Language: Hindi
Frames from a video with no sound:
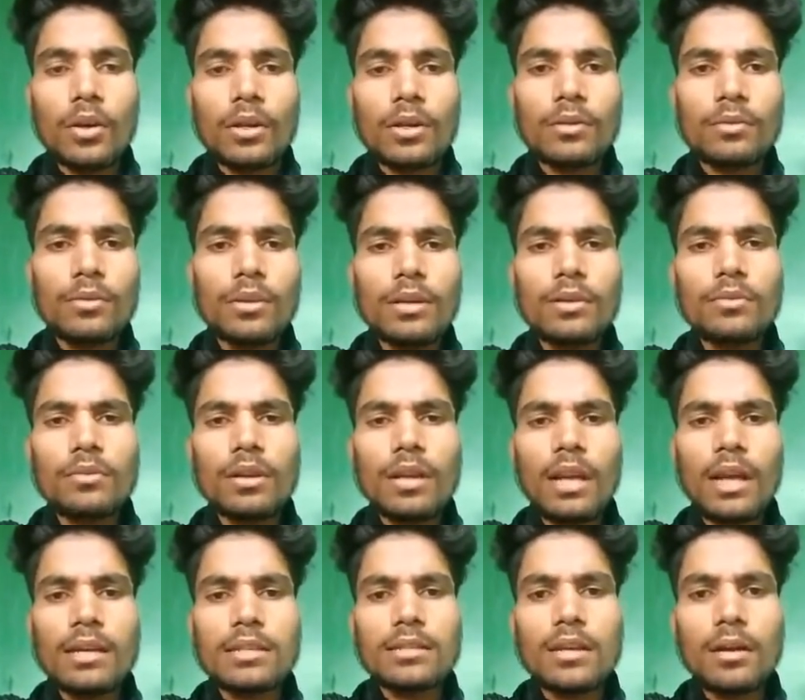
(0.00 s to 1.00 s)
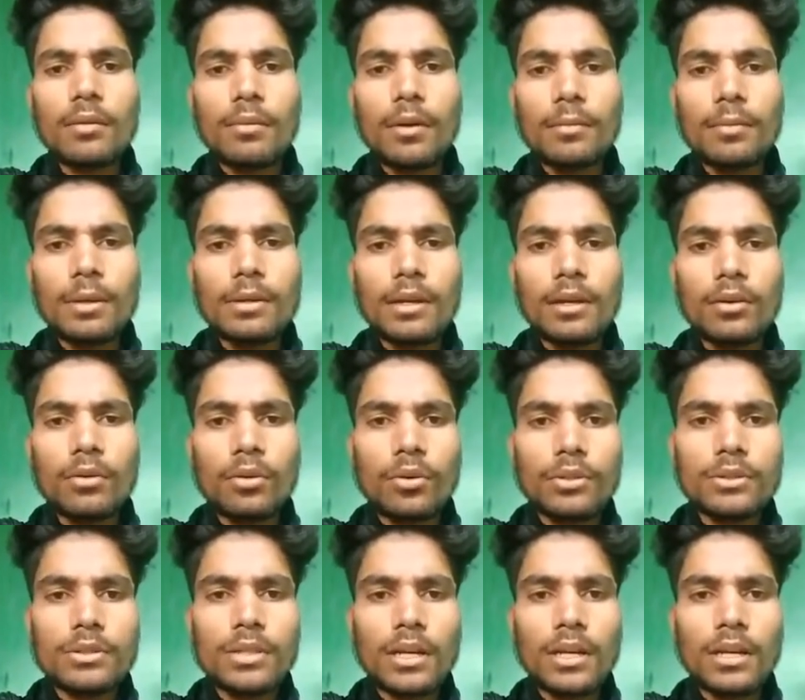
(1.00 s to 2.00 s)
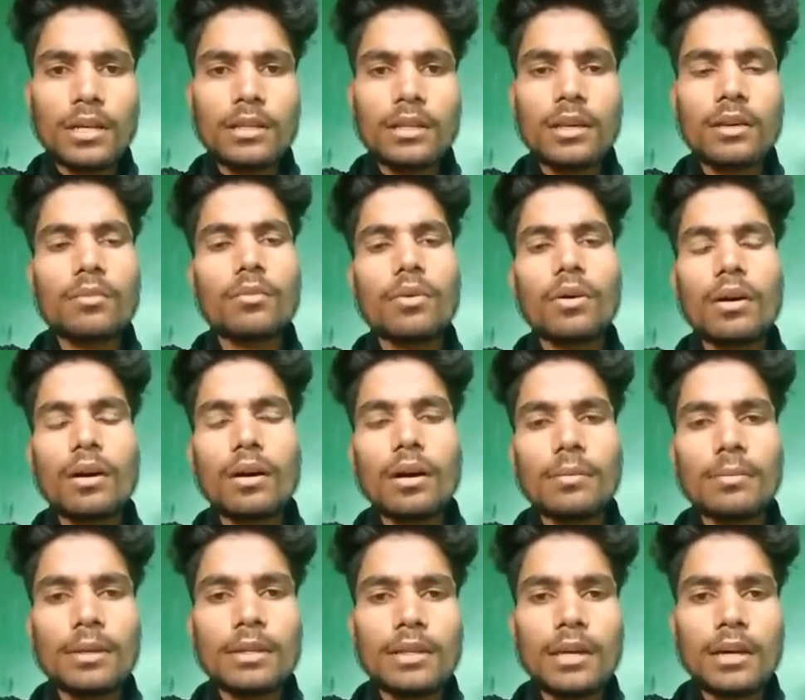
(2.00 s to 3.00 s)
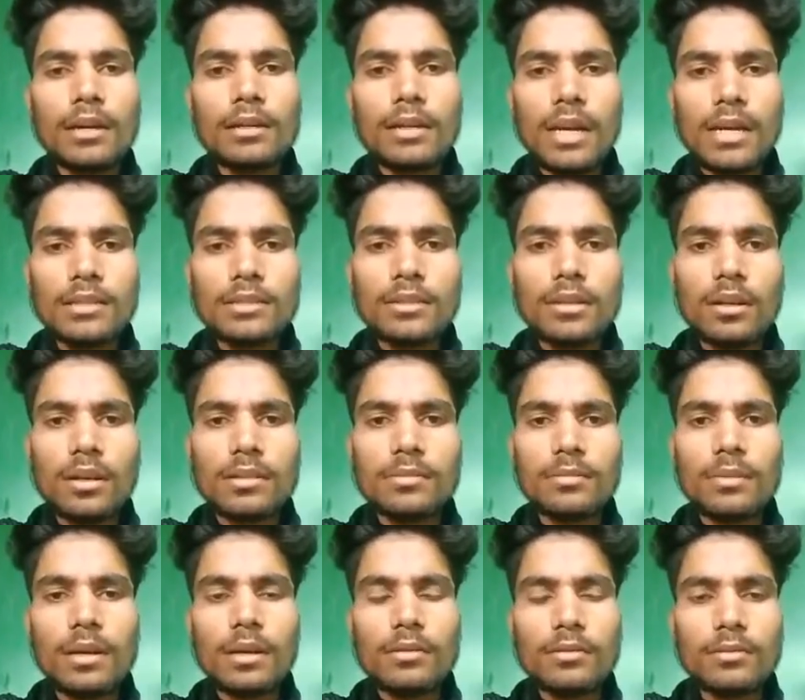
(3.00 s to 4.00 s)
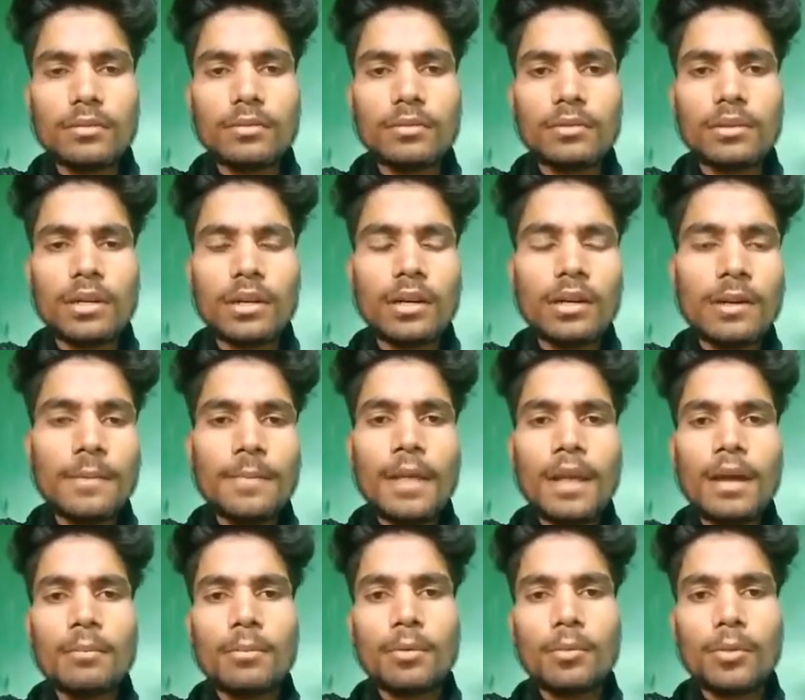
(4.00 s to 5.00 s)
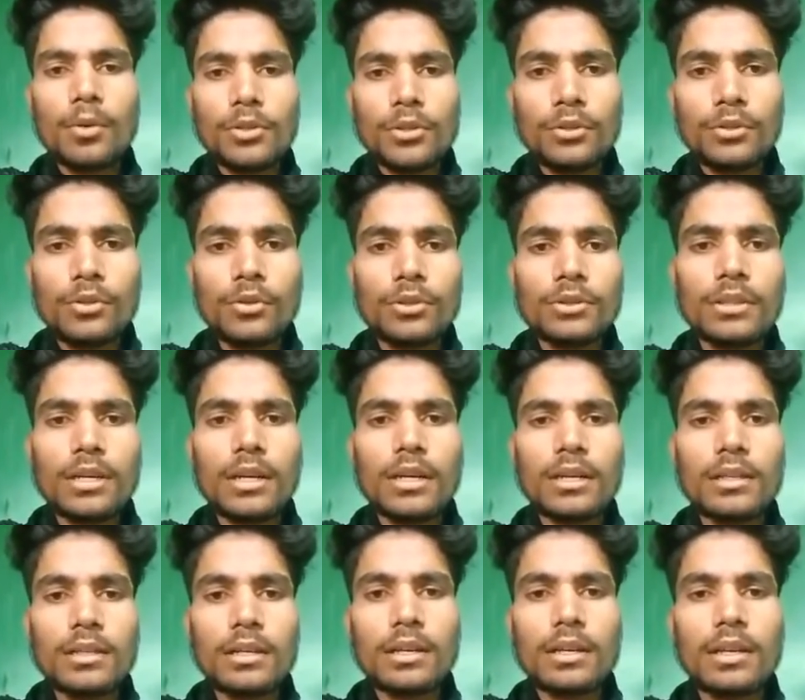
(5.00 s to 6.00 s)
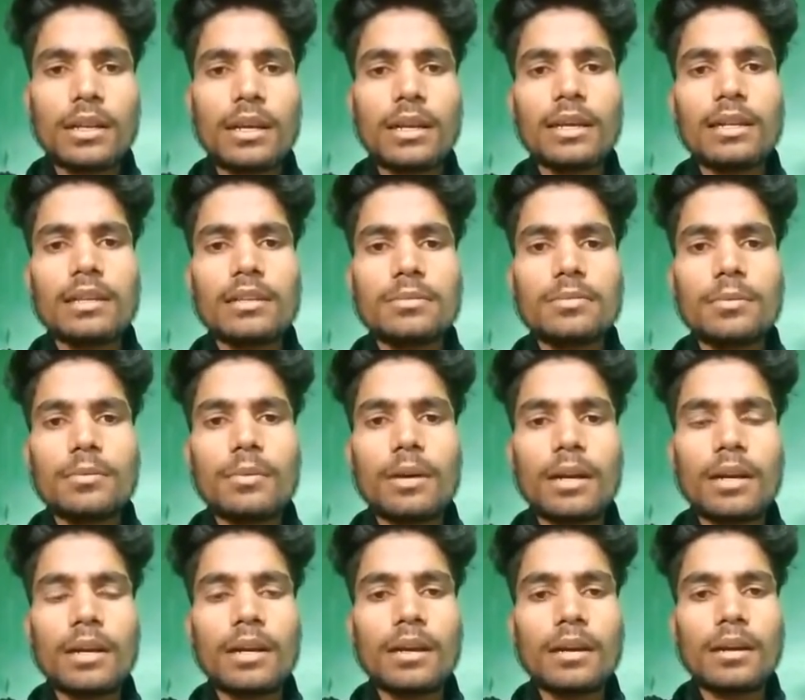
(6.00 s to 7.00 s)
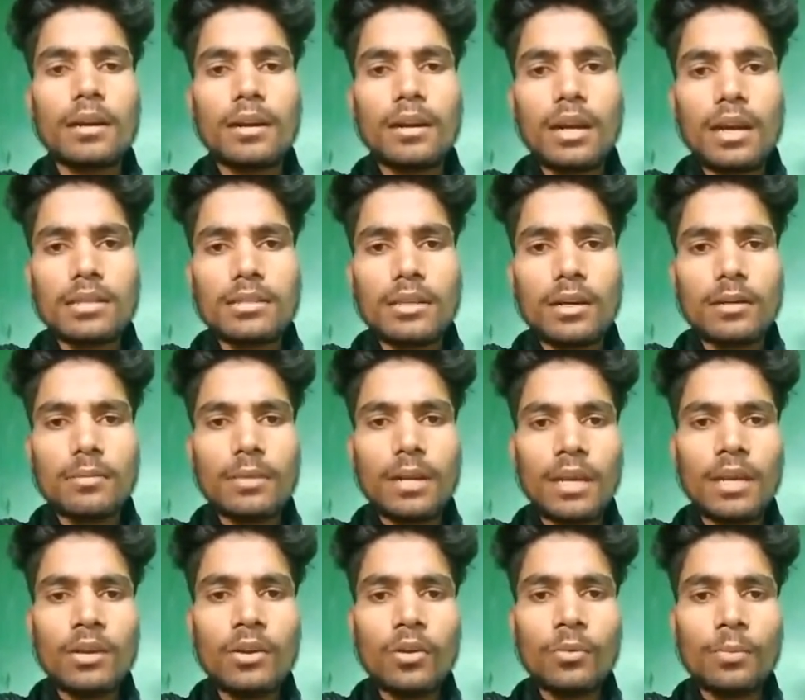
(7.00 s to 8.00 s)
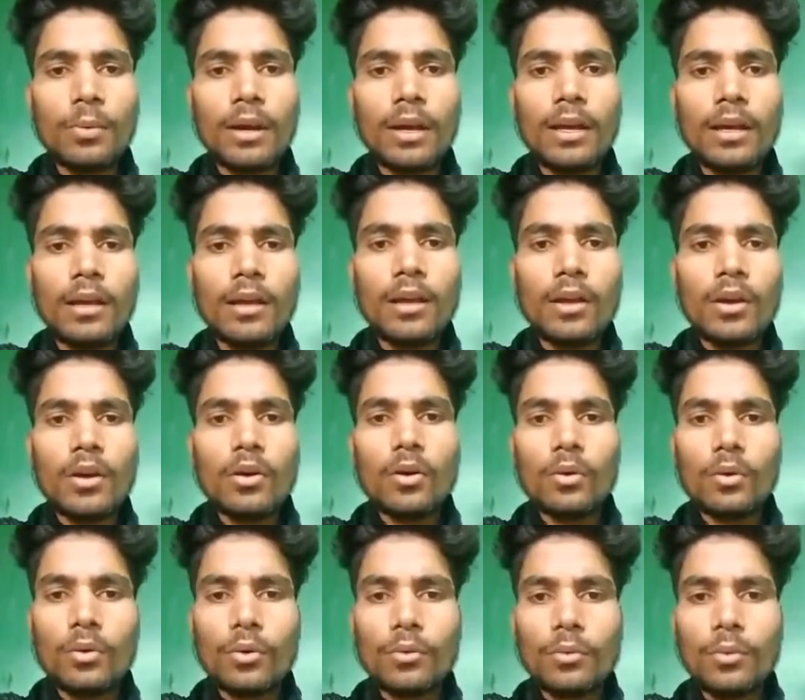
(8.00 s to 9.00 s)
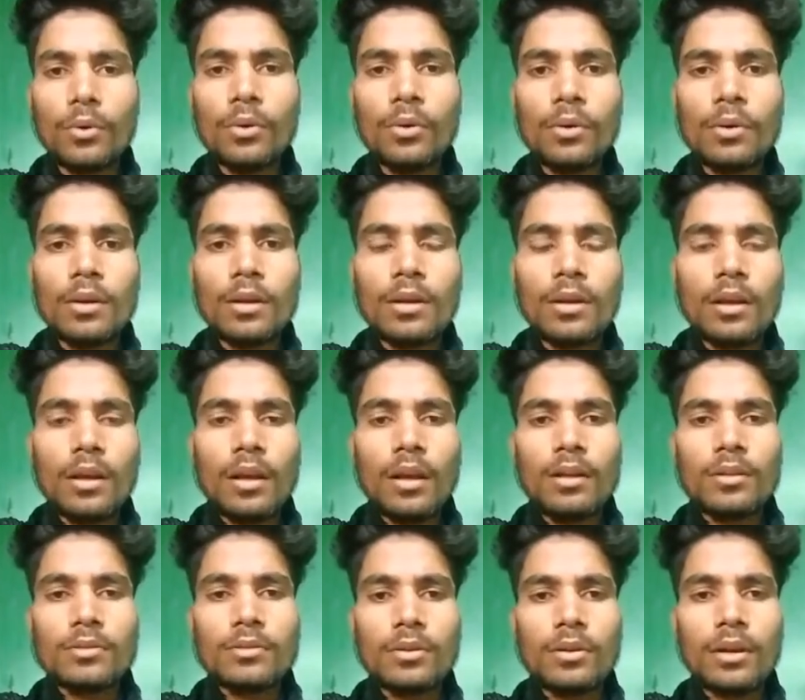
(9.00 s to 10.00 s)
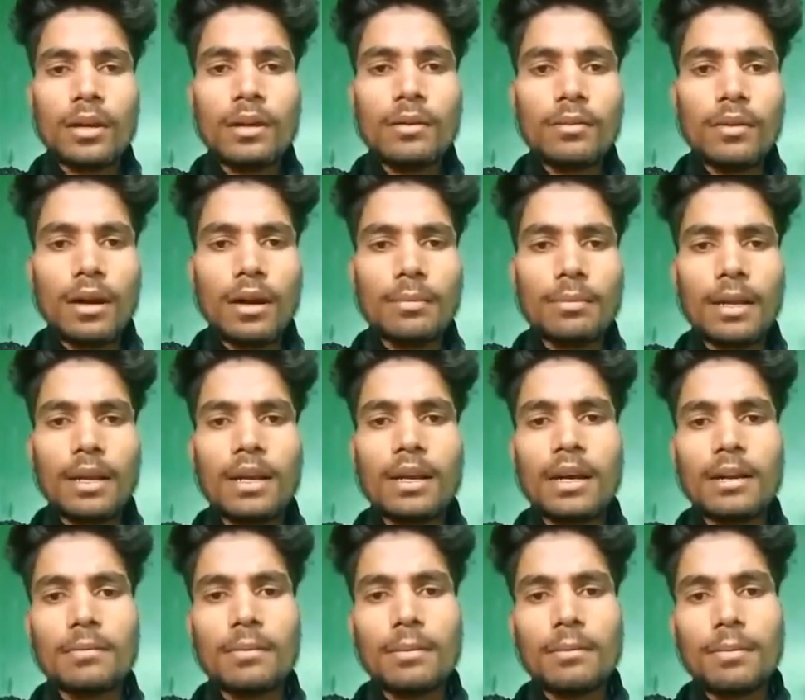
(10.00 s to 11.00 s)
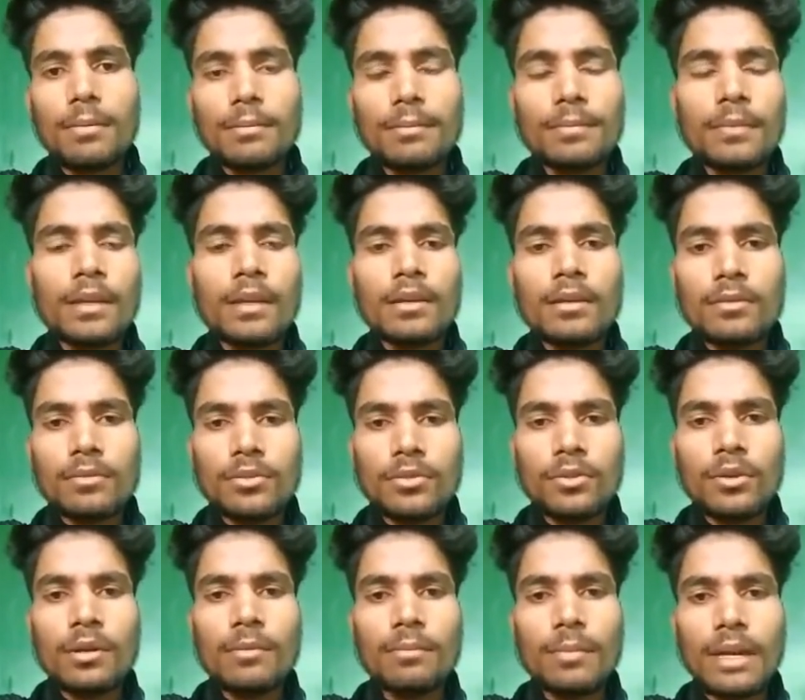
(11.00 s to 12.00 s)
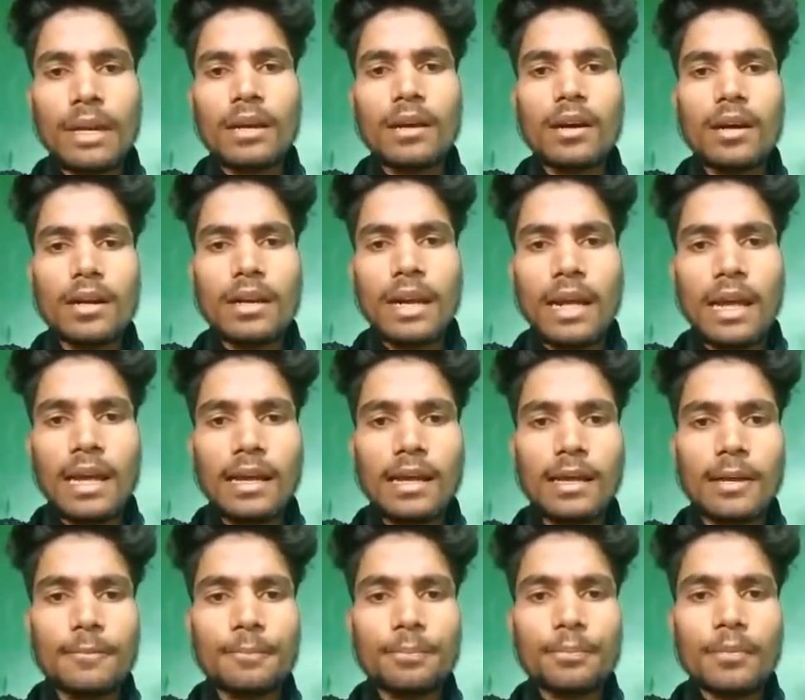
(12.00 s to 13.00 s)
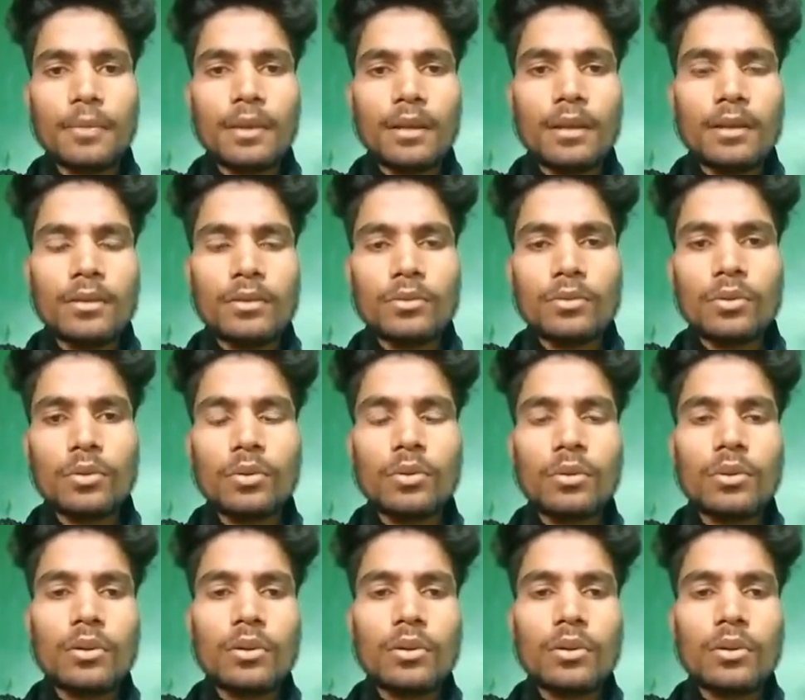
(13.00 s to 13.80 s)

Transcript: क्योंकि उनके एग्ज़ाम अभी तक हो जाने थे वो अभी तक नेक्स्ट क्लास में उनका प्रमोशन हो जाना था लेकिन इस बीमारी के कारण एग्ज़ाम नहीं हो पाए और वो जो है अपने घर में जो है बेकार रह गए तो